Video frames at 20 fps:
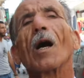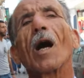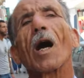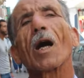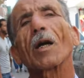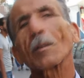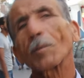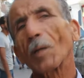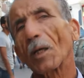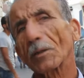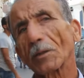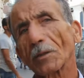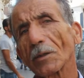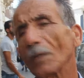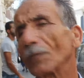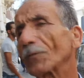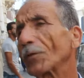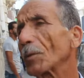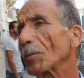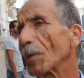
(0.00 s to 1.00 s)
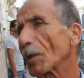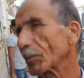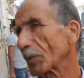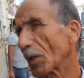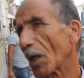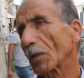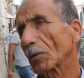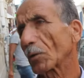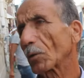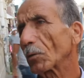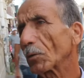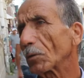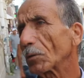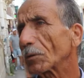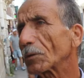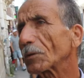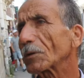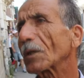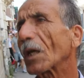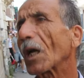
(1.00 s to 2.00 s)
أربع سنين في باب
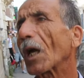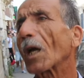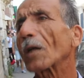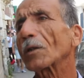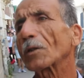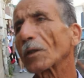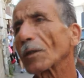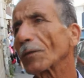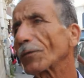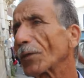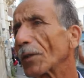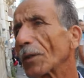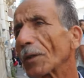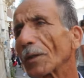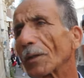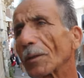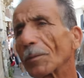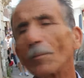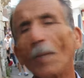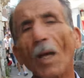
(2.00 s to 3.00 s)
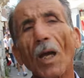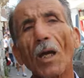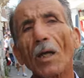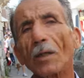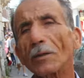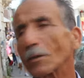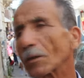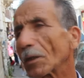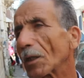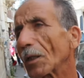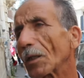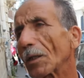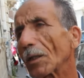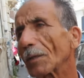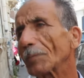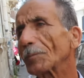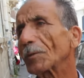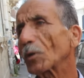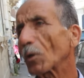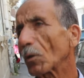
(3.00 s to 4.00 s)
سعدون قاسي في
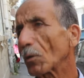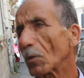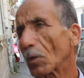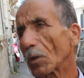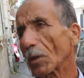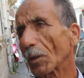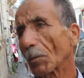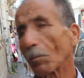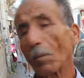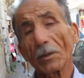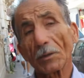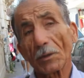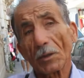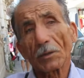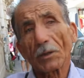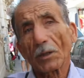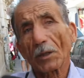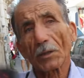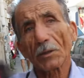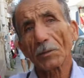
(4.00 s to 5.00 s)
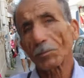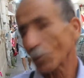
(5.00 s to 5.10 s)
مقاسية مش نقول لك بطلت خدمة